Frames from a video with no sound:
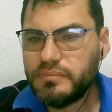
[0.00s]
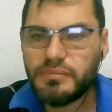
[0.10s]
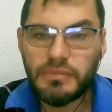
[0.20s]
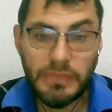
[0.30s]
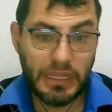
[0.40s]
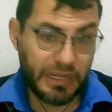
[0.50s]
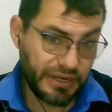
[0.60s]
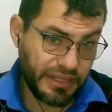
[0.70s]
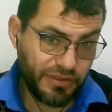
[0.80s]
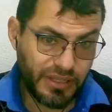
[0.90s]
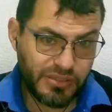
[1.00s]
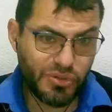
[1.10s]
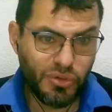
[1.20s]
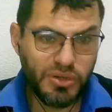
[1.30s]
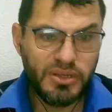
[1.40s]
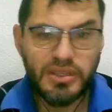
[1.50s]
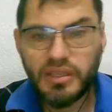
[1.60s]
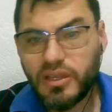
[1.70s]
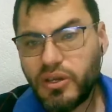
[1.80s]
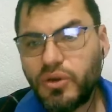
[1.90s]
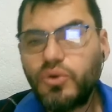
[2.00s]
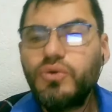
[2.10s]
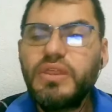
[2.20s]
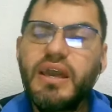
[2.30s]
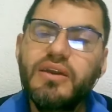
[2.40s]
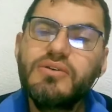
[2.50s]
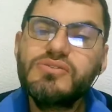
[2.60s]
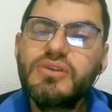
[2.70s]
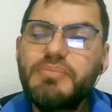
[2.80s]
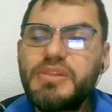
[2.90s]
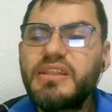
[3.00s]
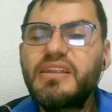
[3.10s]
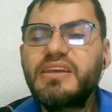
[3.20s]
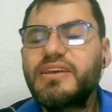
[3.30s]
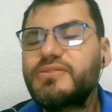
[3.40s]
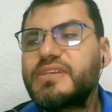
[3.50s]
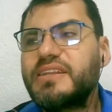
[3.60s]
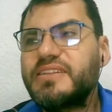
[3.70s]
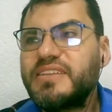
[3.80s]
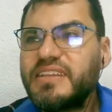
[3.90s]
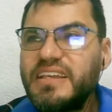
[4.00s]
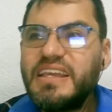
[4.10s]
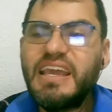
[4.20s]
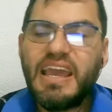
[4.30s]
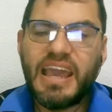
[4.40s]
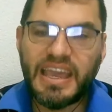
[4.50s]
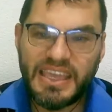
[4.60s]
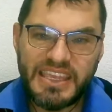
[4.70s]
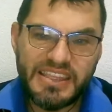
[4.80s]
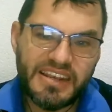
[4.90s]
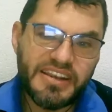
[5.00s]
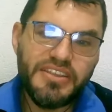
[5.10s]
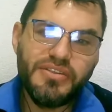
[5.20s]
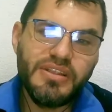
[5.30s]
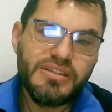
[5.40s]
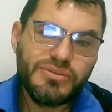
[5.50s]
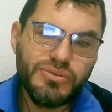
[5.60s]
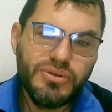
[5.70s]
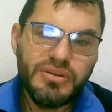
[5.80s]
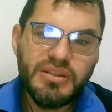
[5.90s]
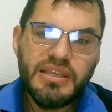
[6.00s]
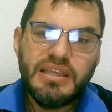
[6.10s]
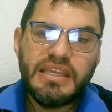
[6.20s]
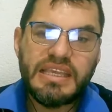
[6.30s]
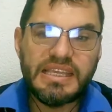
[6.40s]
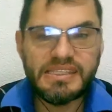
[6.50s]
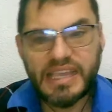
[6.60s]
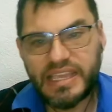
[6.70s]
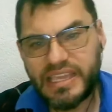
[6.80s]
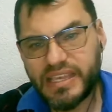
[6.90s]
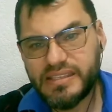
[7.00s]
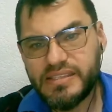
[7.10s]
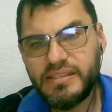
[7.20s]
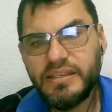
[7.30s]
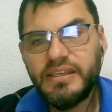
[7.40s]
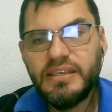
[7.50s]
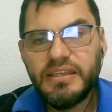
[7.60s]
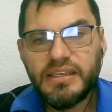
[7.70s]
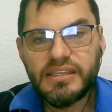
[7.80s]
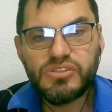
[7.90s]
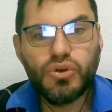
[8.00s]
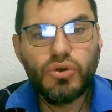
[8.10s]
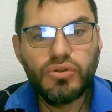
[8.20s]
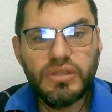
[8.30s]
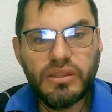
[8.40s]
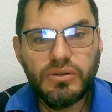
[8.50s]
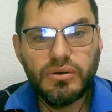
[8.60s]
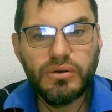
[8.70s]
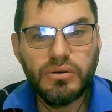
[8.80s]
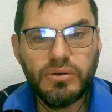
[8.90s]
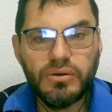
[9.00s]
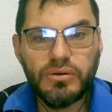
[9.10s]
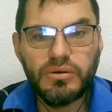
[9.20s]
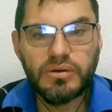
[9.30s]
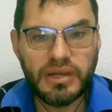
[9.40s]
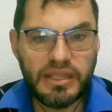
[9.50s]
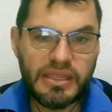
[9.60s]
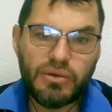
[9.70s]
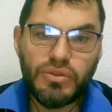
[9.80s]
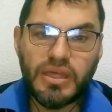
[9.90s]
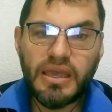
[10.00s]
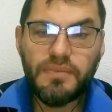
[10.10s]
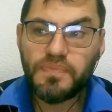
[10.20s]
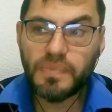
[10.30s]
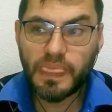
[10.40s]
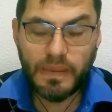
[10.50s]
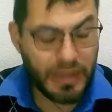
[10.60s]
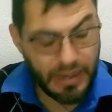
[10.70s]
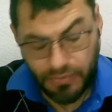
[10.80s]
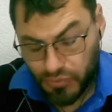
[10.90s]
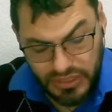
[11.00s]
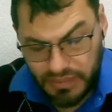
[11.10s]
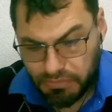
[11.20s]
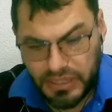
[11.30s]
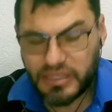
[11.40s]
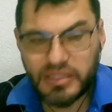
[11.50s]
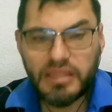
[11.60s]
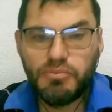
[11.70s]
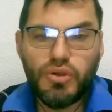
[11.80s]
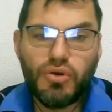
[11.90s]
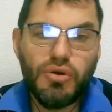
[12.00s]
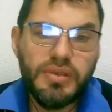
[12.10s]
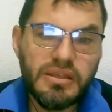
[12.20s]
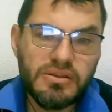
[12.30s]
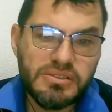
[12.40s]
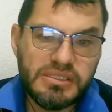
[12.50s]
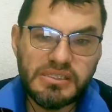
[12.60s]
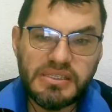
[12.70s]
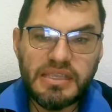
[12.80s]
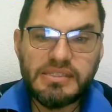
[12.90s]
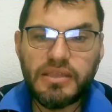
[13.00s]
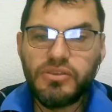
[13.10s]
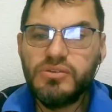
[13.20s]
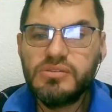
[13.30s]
el reino del sur, Judá con su capital en Jerusalén. Ahí en el reino del sur, Isaías es coronado rey de Judá a muy temprana edad, muy joven, a los 16 años.